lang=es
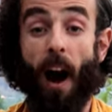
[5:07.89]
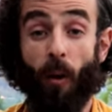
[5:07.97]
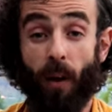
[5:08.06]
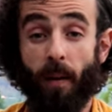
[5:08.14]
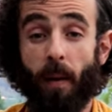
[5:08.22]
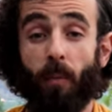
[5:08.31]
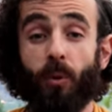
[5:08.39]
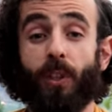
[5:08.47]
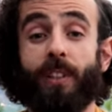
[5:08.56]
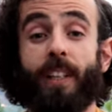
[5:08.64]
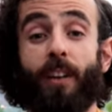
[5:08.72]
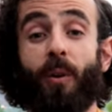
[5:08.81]
Ahora vamos a
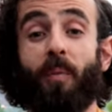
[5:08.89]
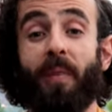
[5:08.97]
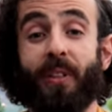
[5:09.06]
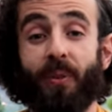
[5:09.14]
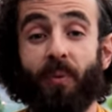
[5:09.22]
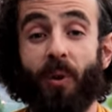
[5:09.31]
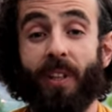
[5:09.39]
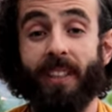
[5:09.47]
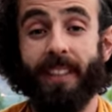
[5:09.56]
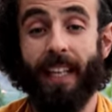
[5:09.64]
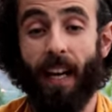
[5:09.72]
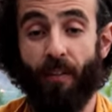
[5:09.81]
hacer lo mismo
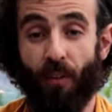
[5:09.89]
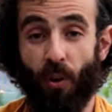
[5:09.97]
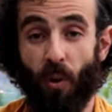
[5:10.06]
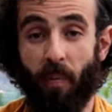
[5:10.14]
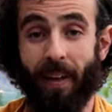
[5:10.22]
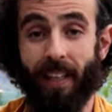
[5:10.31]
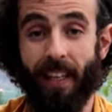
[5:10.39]
desde el abdomen.